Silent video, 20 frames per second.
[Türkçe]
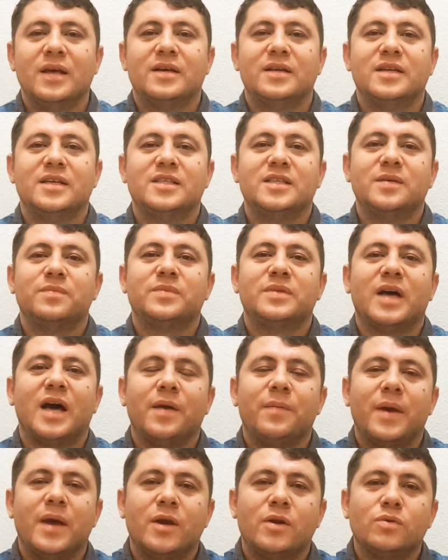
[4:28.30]
Recep
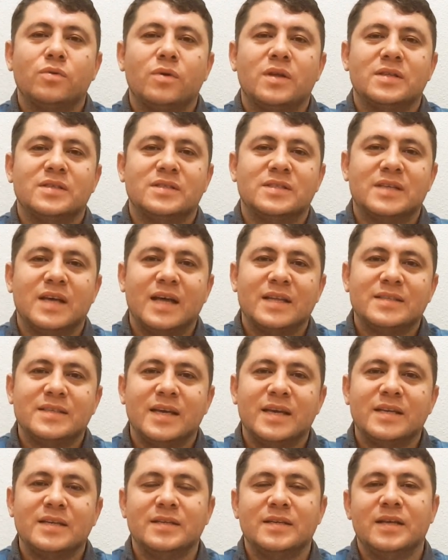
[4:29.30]
Tayyip Erdoğan
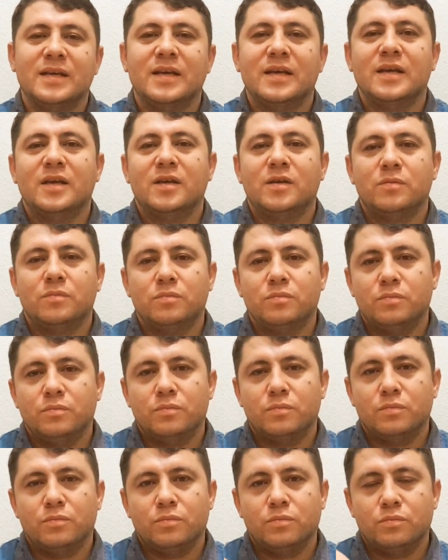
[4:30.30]
zaten
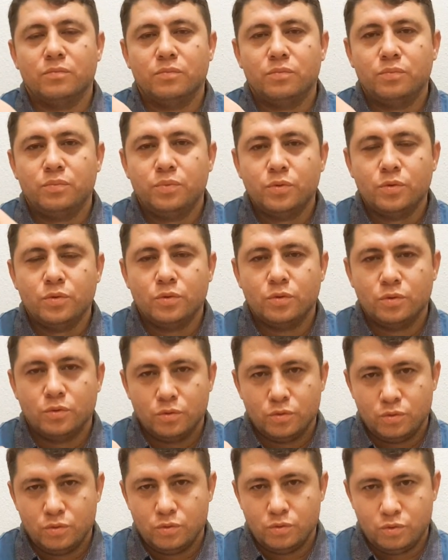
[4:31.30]
bu
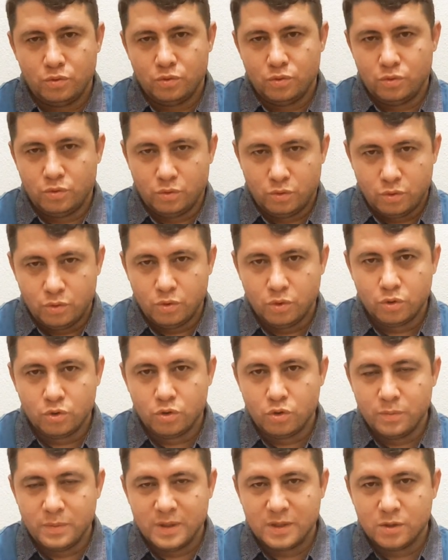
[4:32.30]

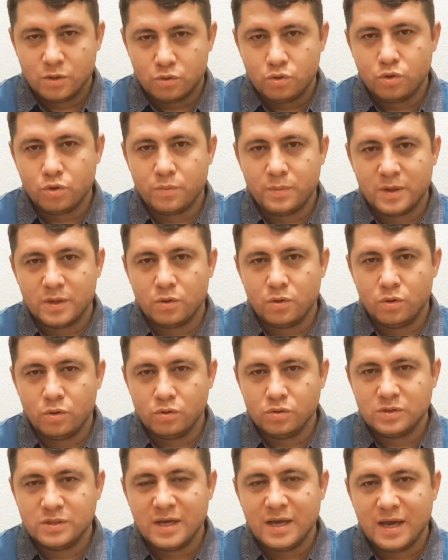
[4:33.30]
hükümeti kurmadan
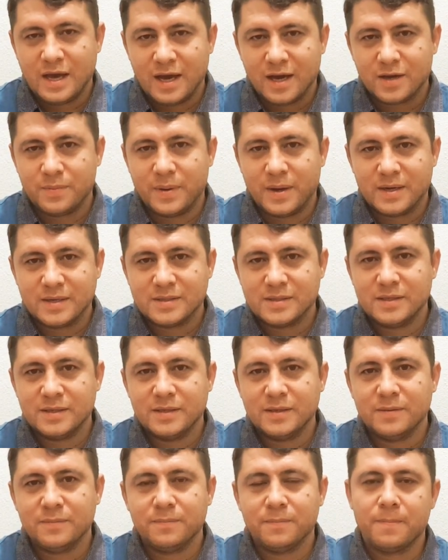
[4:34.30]
önce AK
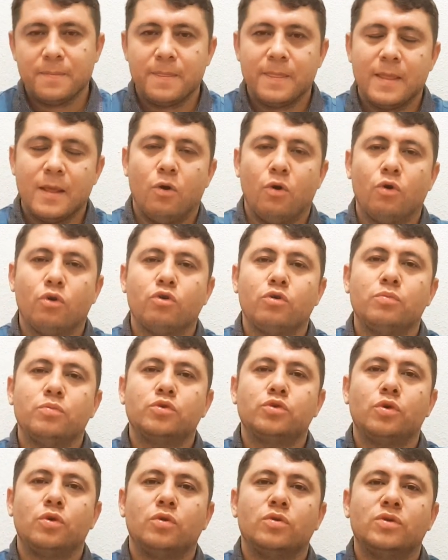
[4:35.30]
Parti'yi
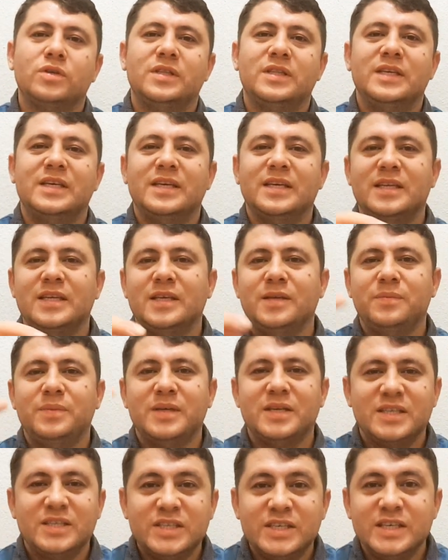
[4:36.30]
okumuş olduğu dini
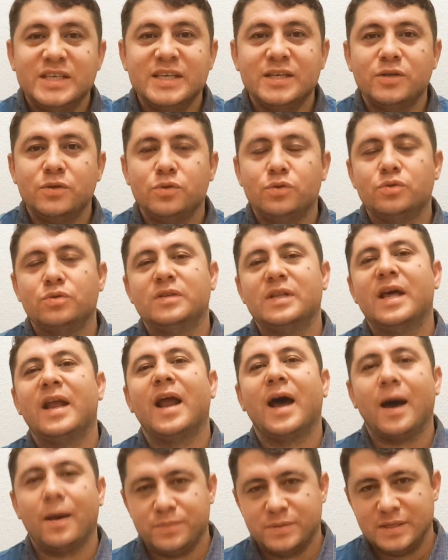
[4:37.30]
bir şiir yüzünden
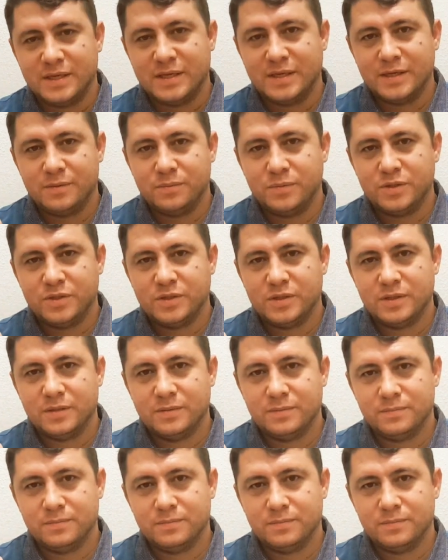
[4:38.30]
hapse girmişti.